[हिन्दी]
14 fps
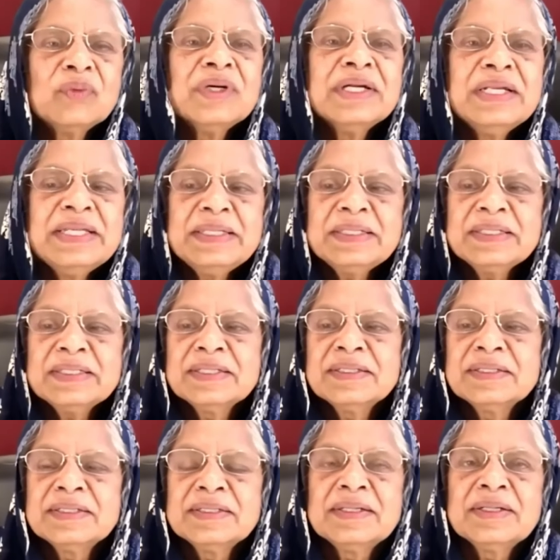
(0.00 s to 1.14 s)
वर्ल्डली
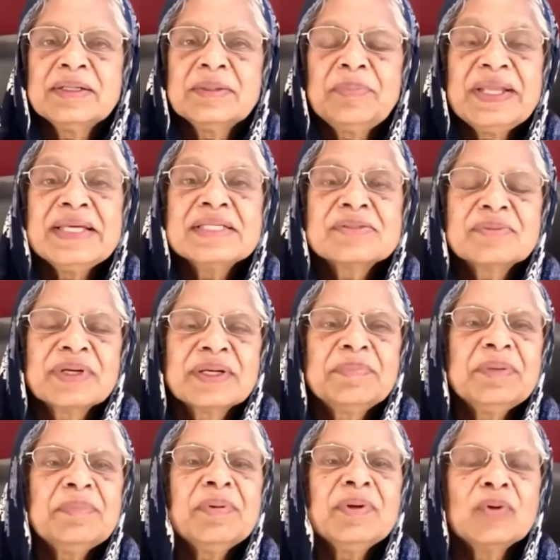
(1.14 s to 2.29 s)
प्लेस
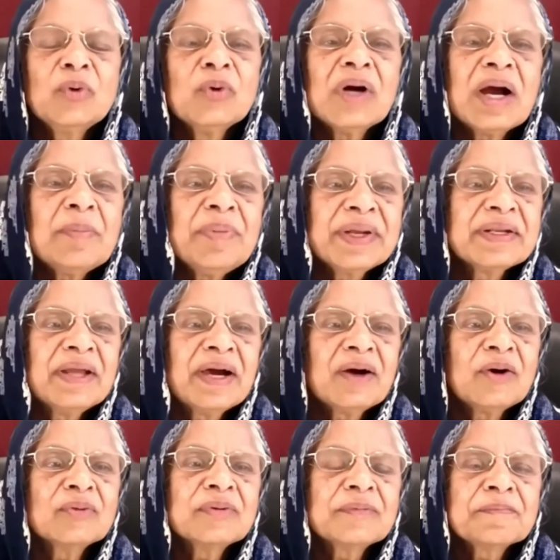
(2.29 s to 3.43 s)
वेयर पीपल गो अप एंड
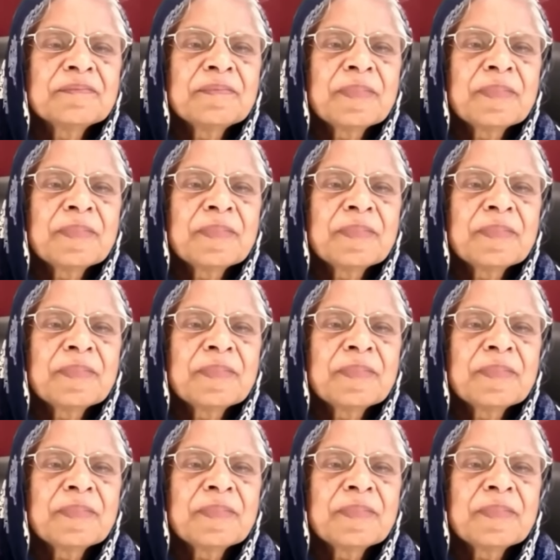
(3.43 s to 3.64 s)
डाउन